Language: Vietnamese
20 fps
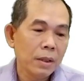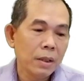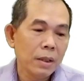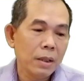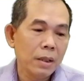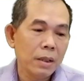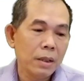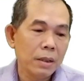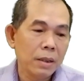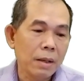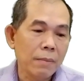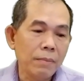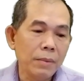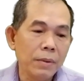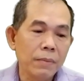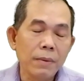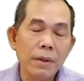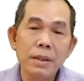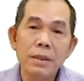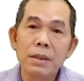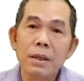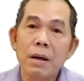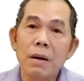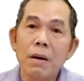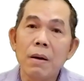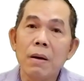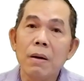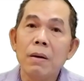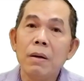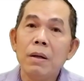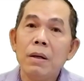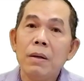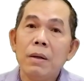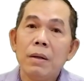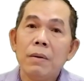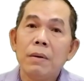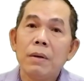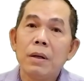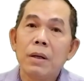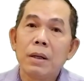à, nắm được vai trò
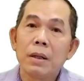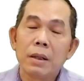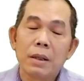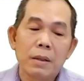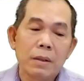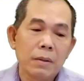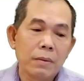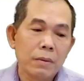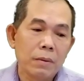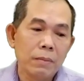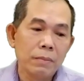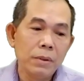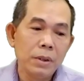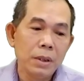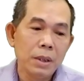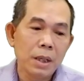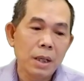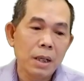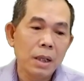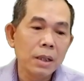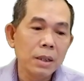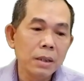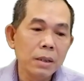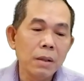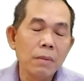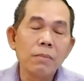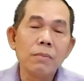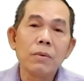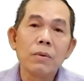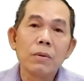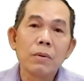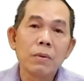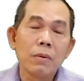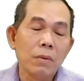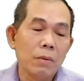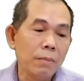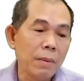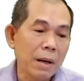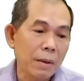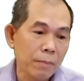à, cũng như là ứng dụng
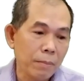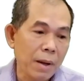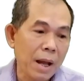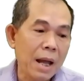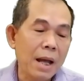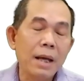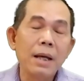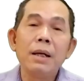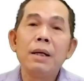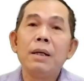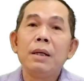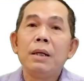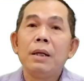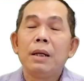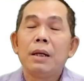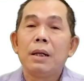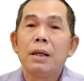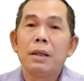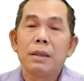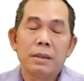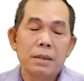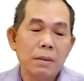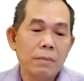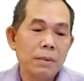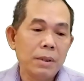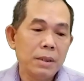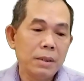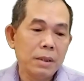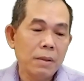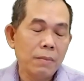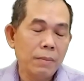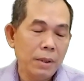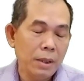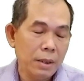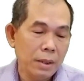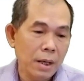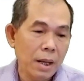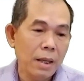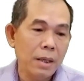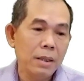của mật mã à, trong đời sống
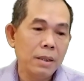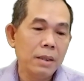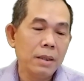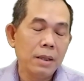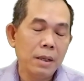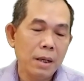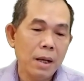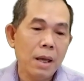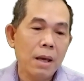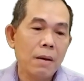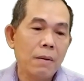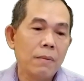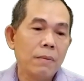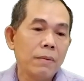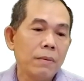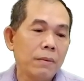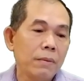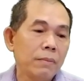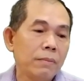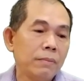hiện nay như thế nào